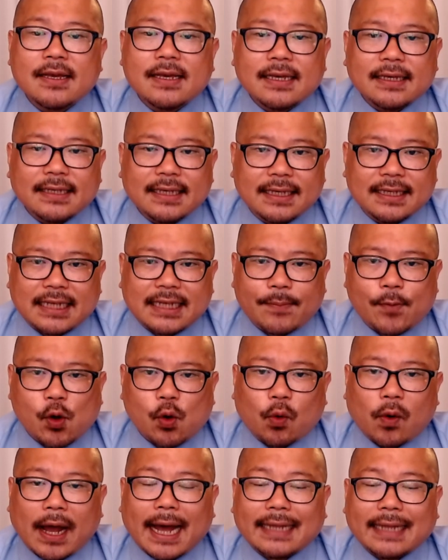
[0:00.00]

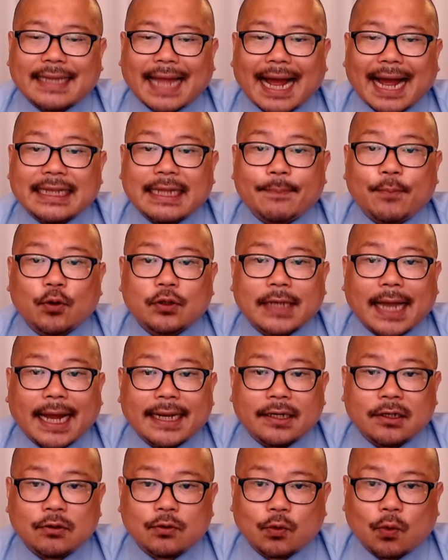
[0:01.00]
이재명과 당대표
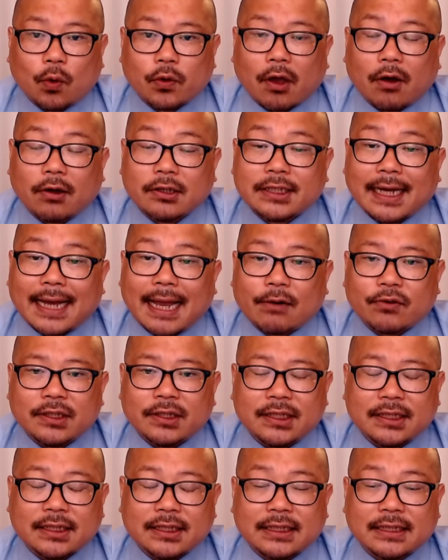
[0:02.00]
자리를 두고 경쟁하고
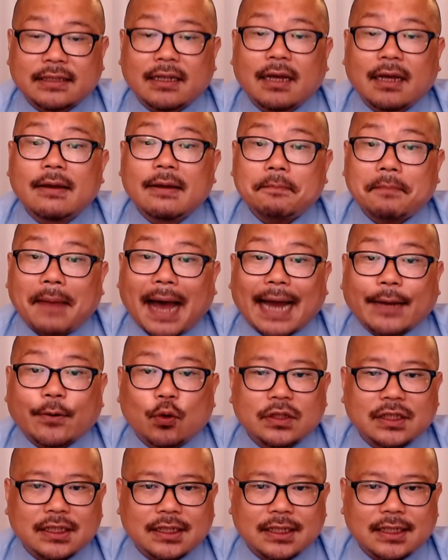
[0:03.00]
있는
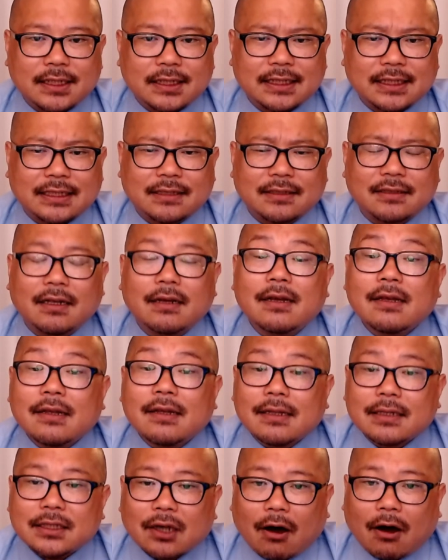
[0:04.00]
박용진이는
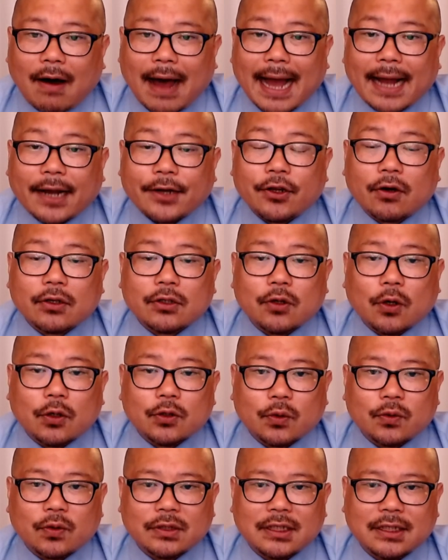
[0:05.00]
저학력
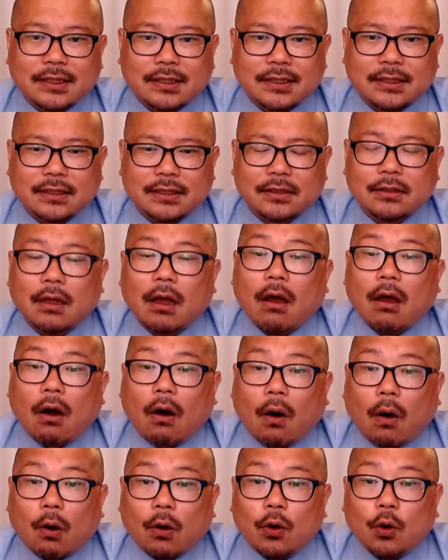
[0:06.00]
저소득층은
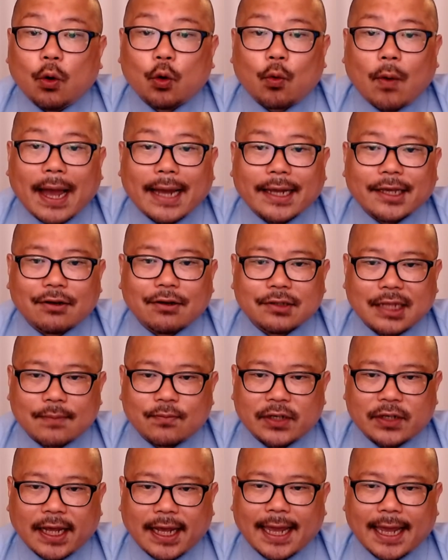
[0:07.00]
언론 환경
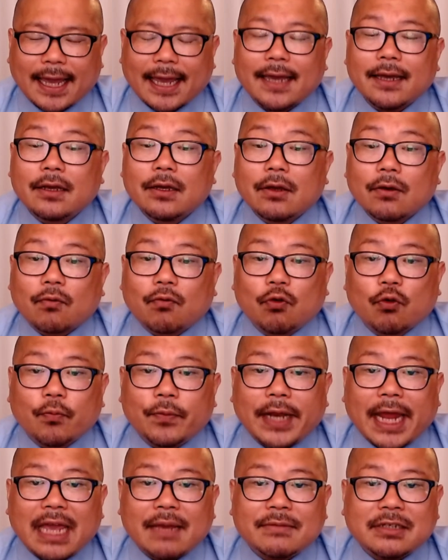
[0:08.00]
때문에
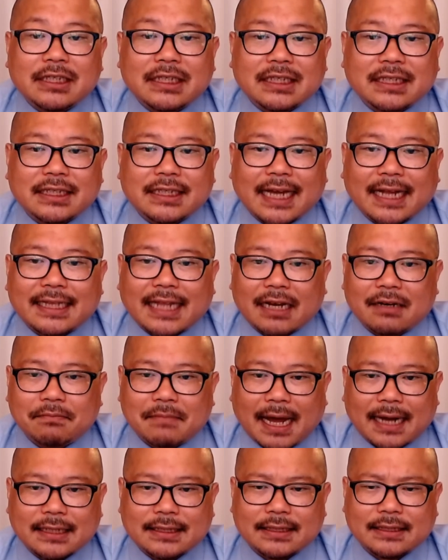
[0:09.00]
국민의힘을 지지한다는
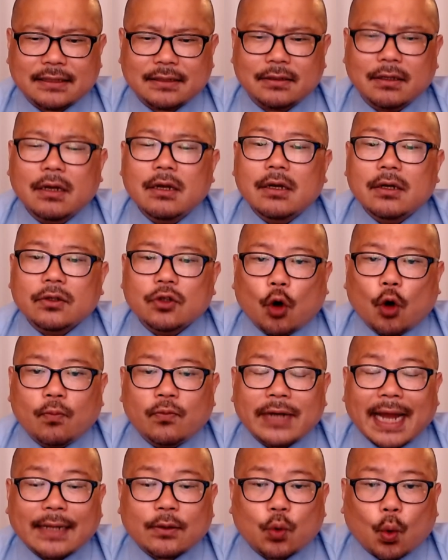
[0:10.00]
말은
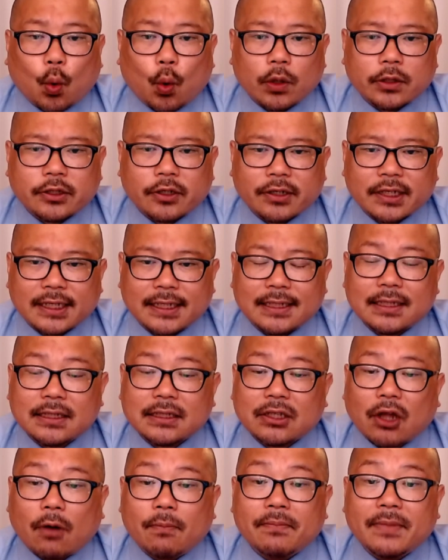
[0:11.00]
너무나 노골적인
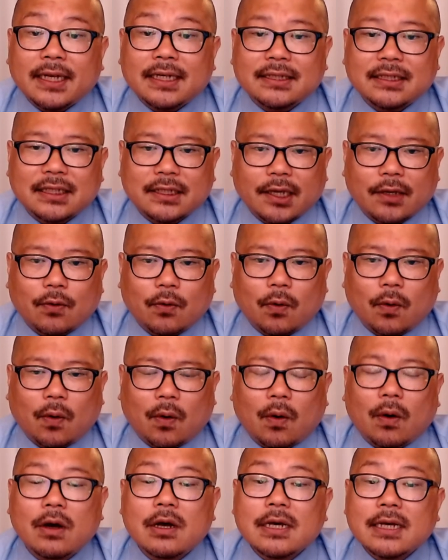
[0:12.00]
선민의식이고
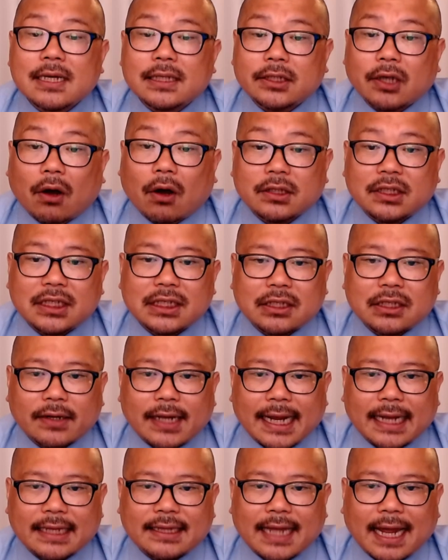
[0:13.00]
정치
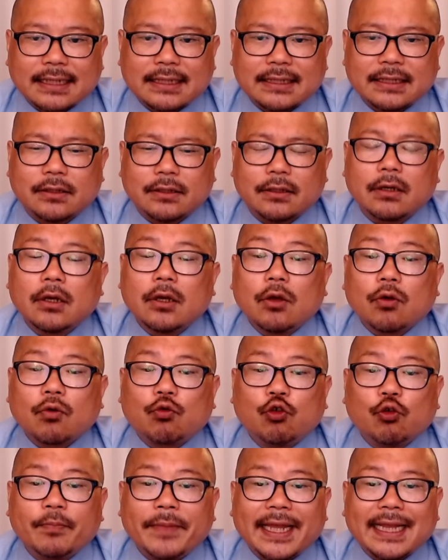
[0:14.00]
성향에 따른
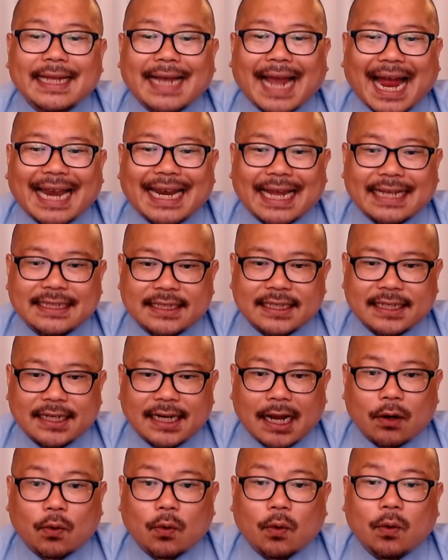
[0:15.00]
국민
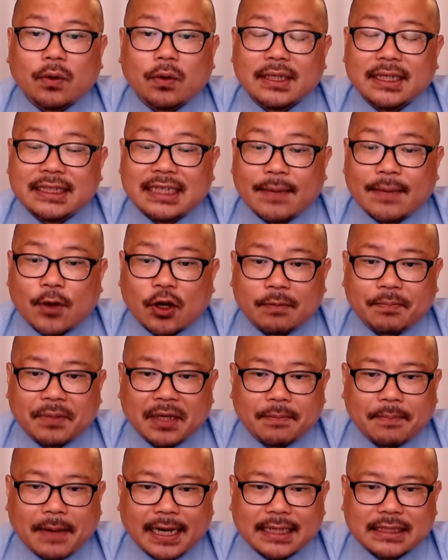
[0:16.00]
갈라치기라고 이재명을
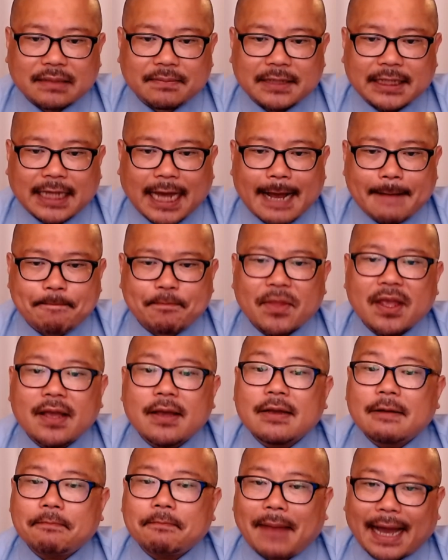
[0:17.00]
비판했습니다.
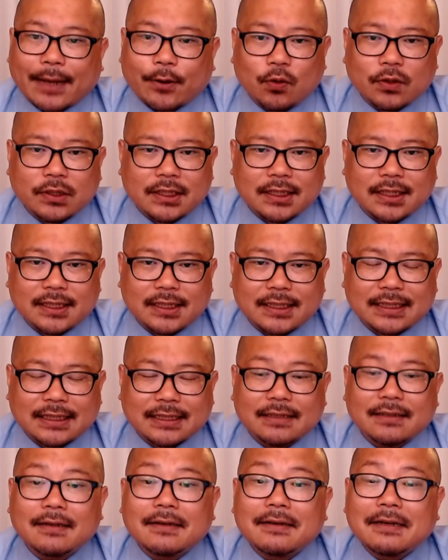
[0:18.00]
박용진이는
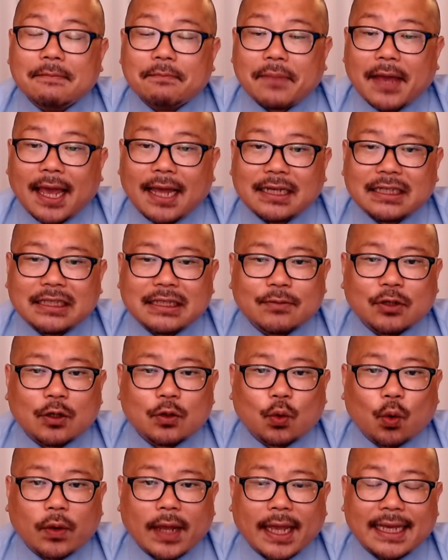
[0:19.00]
페이스북을
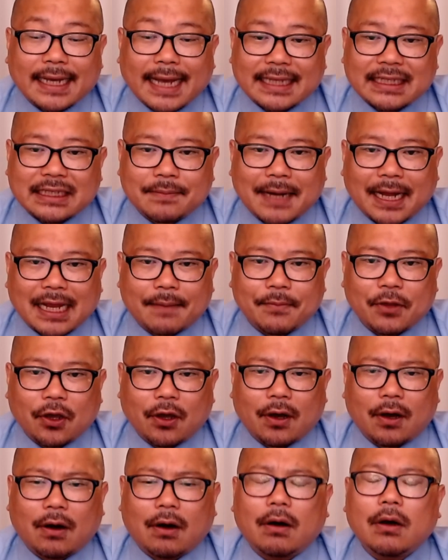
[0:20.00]
통해 이같이
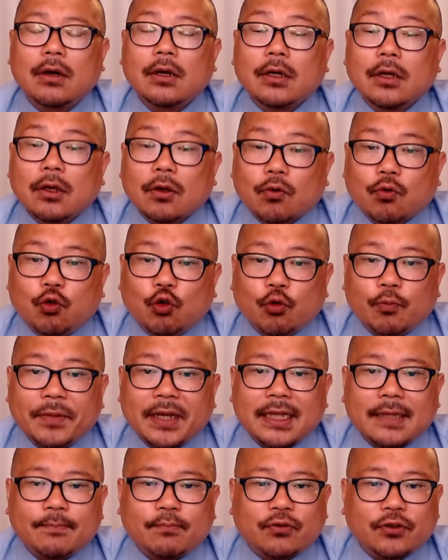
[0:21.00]
말하며
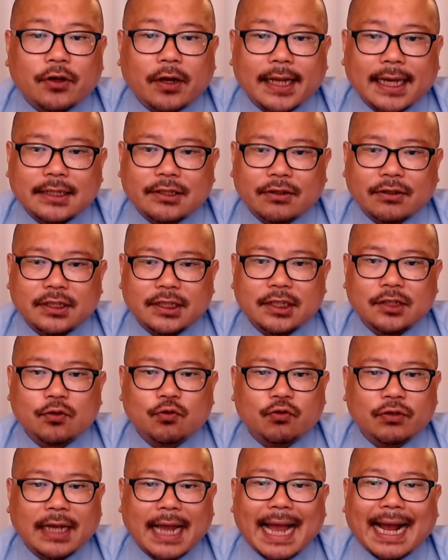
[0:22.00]
국민 분열의 정치는
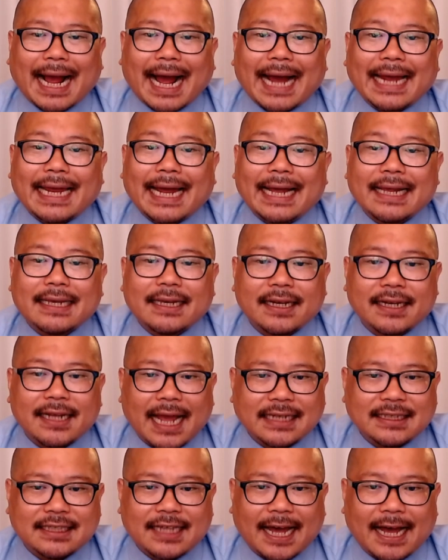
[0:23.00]
우리가 가야 할 길이
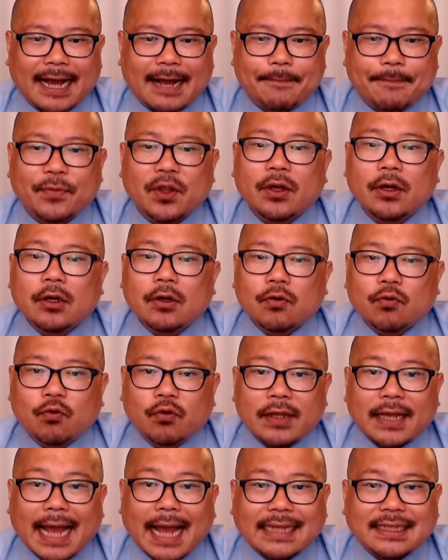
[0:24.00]
아니다.
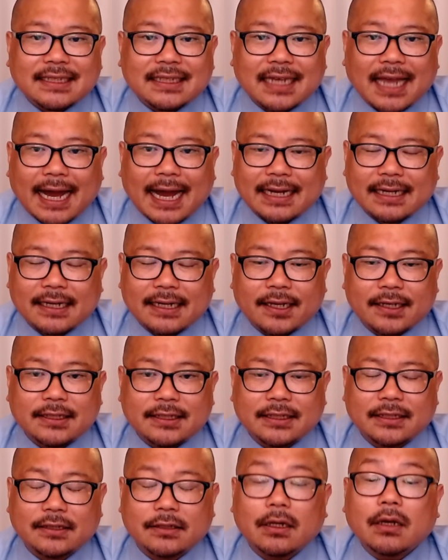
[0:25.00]
우리가 지향하는
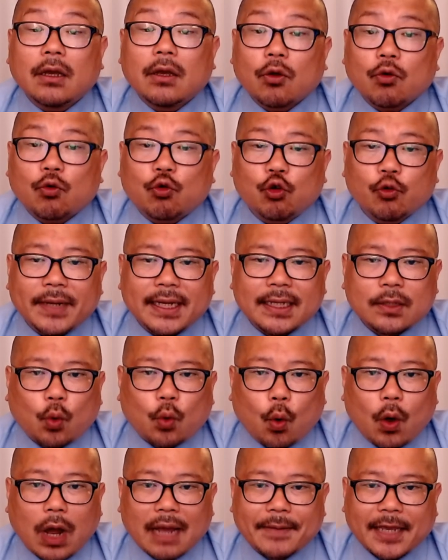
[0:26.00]
길은 국민
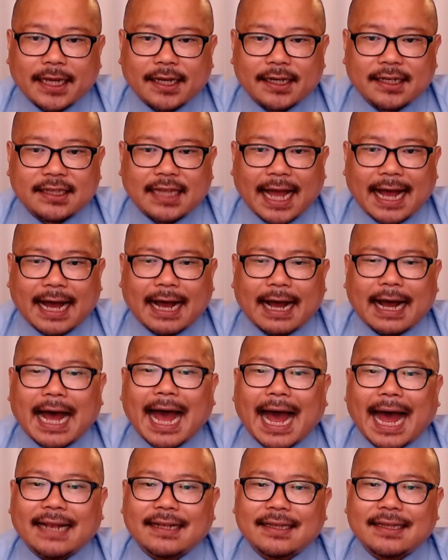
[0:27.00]
통합의 길이다.
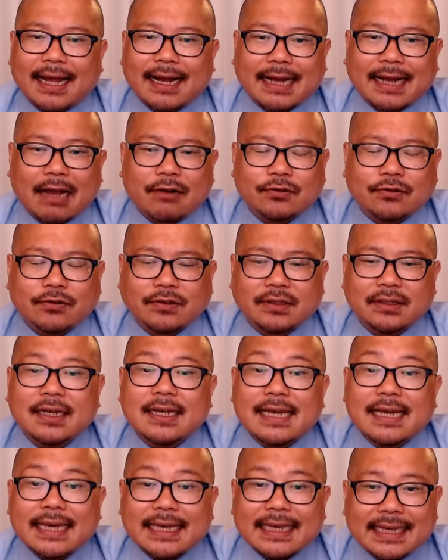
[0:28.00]
안타까운
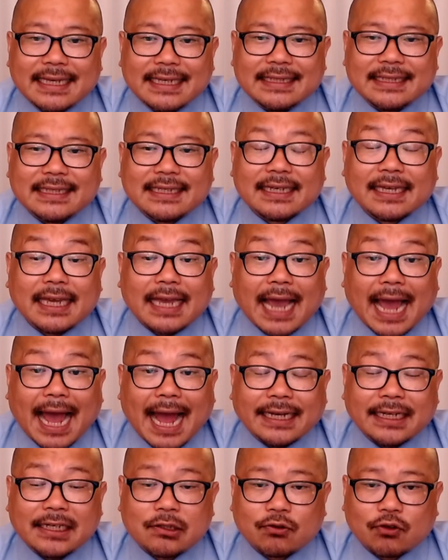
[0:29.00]
인식이
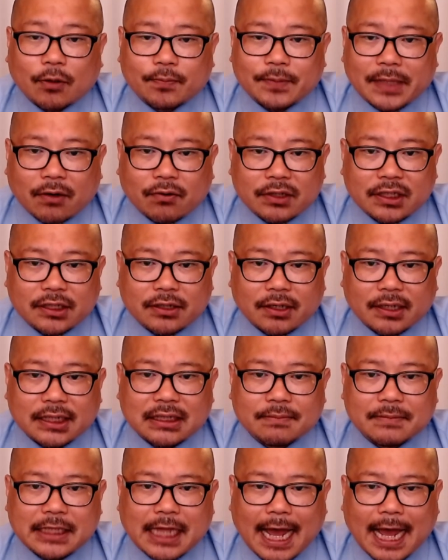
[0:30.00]
아닐 수 없다고
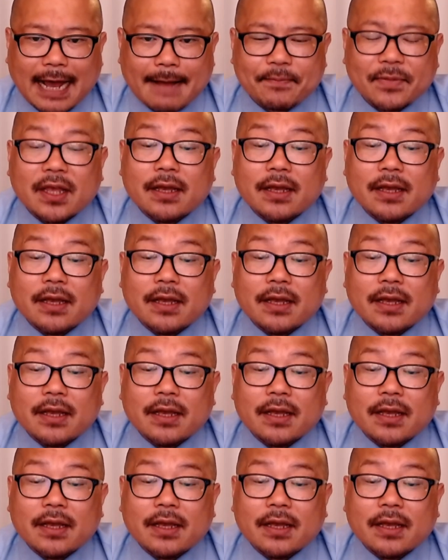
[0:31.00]
지적했습니다.